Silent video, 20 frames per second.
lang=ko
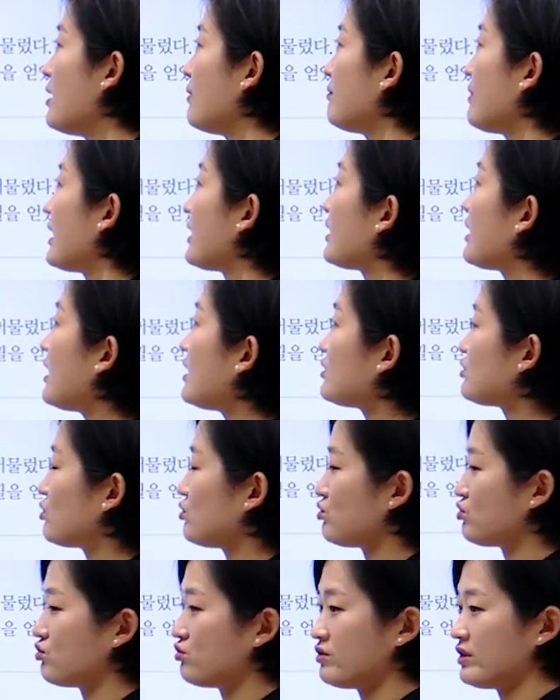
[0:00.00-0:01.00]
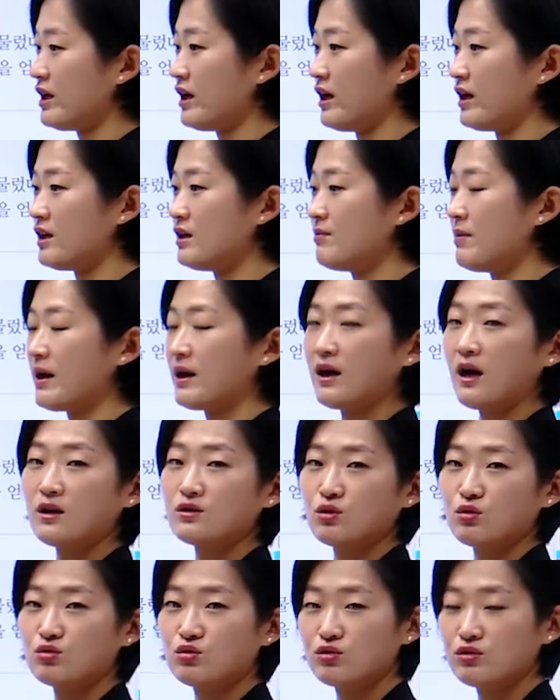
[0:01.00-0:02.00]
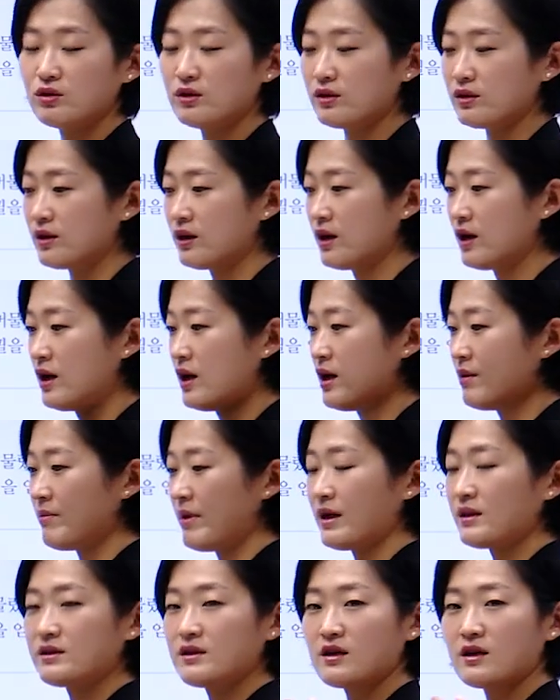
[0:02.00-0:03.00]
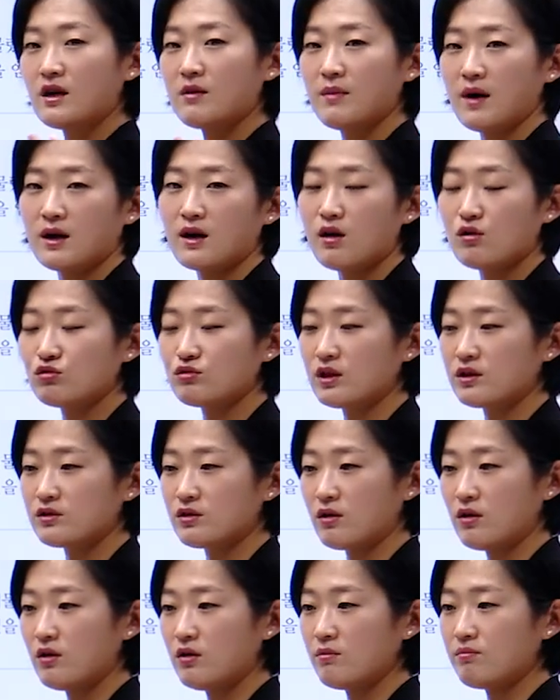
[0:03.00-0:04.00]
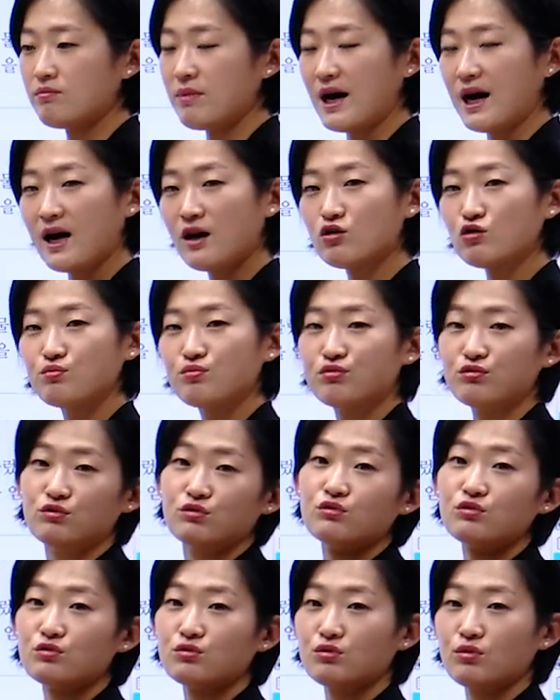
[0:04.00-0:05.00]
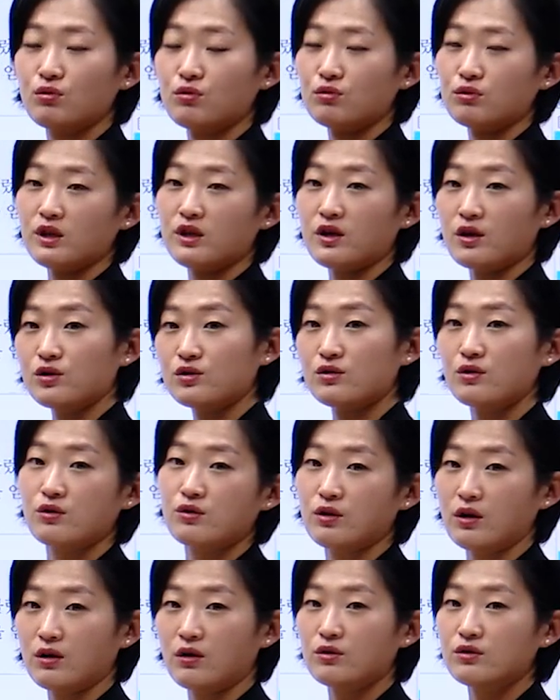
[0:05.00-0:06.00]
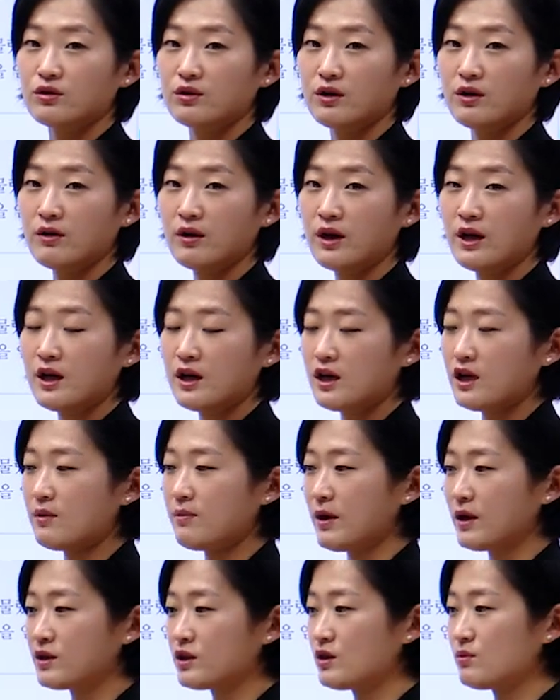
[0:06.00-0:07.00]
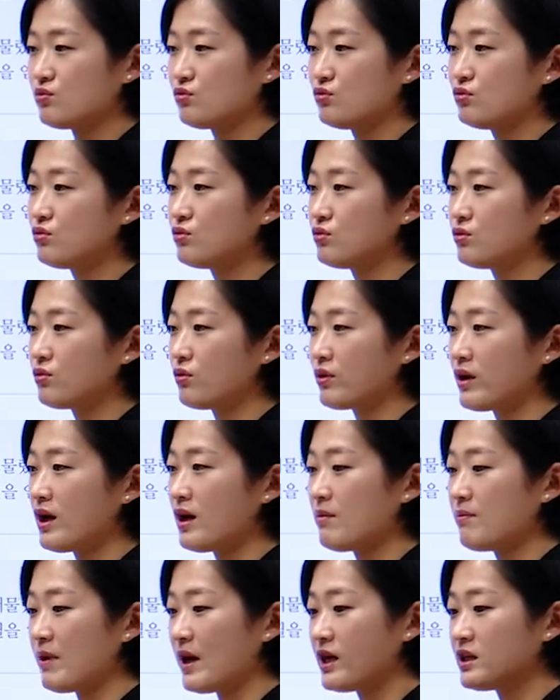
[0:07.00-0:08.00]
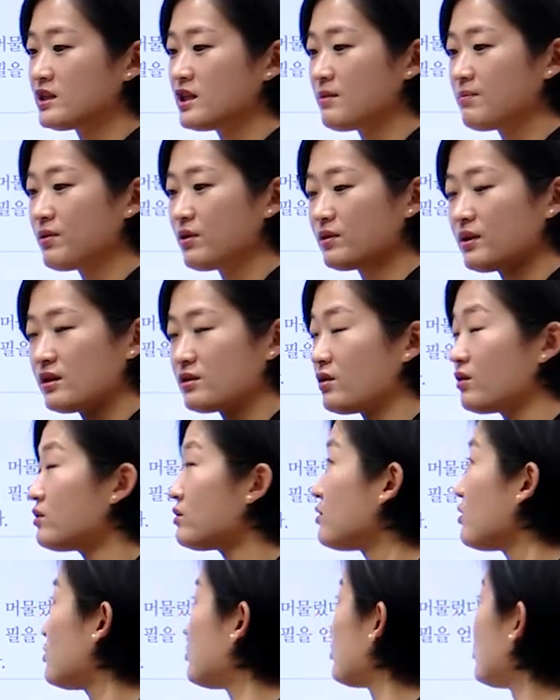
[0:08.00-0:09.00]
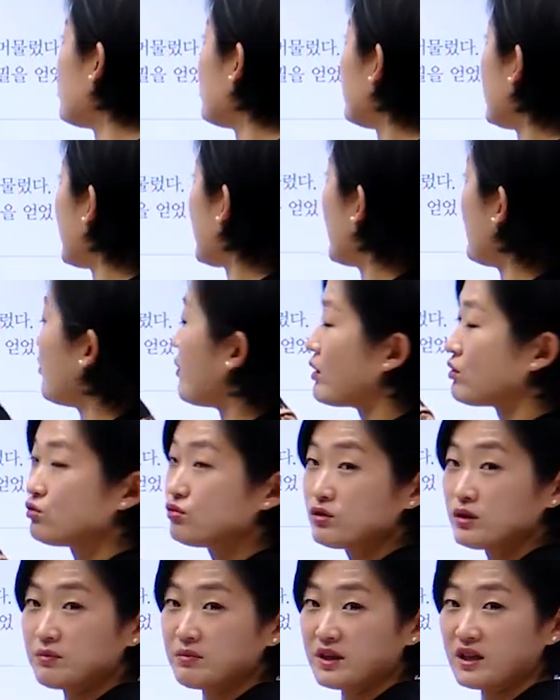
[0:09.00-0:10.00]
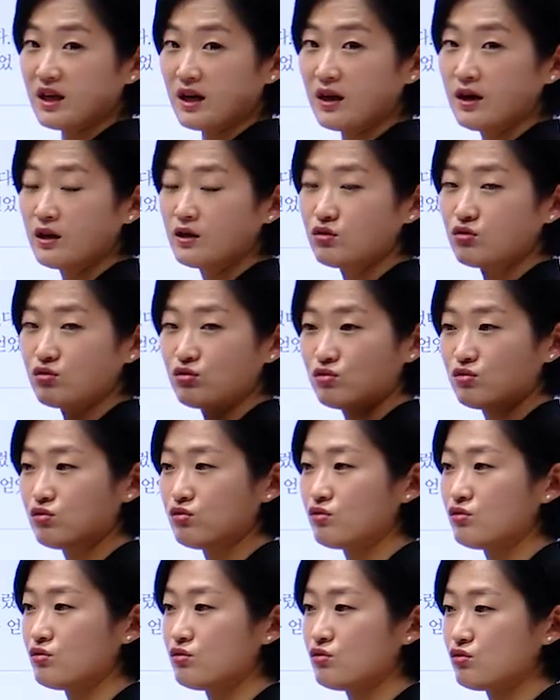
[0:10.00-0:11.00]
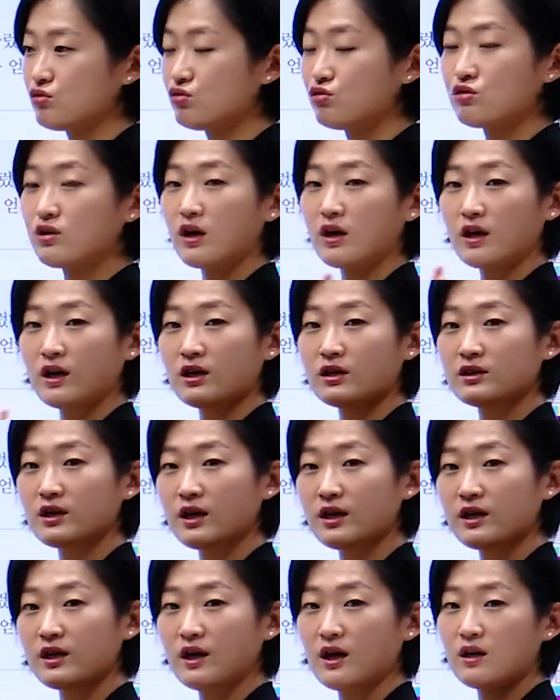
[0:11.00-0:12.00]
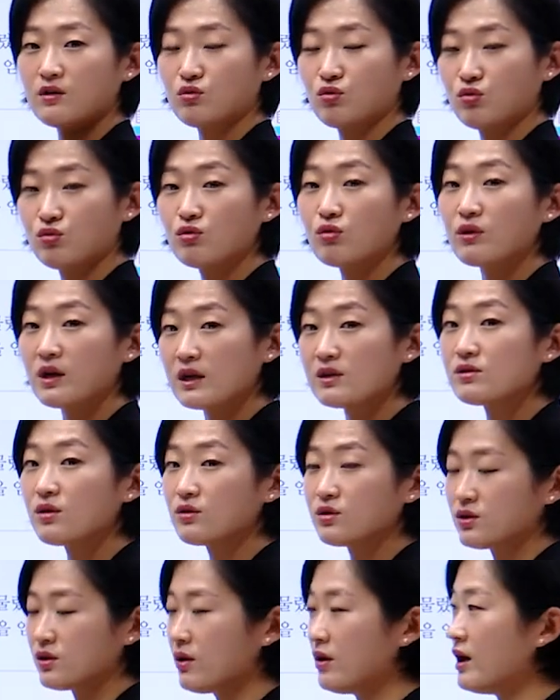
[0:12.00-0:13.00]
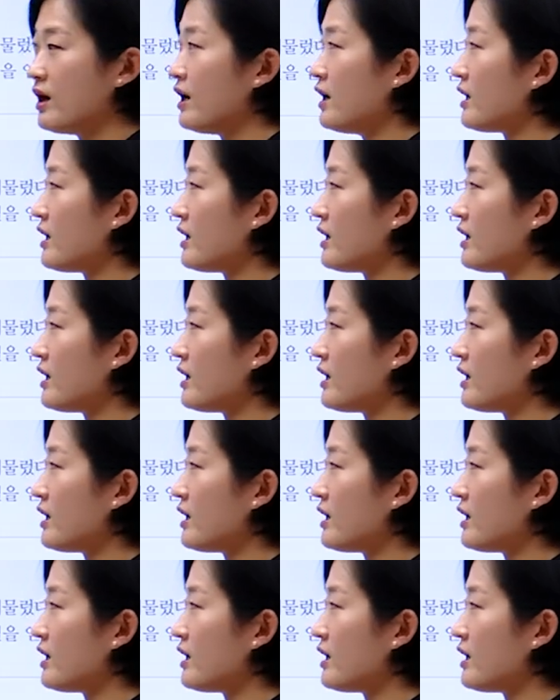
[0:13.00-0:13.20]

백강 전투인데 이 백강 전투는 백제가 망하고 나서 바로 부흥운동이 결성이 되거든요. 이 백제 부흥운동에 백제 편에 섰던 군대가 왜군입니다. 둘 국가가 사이가 돈독했었죠.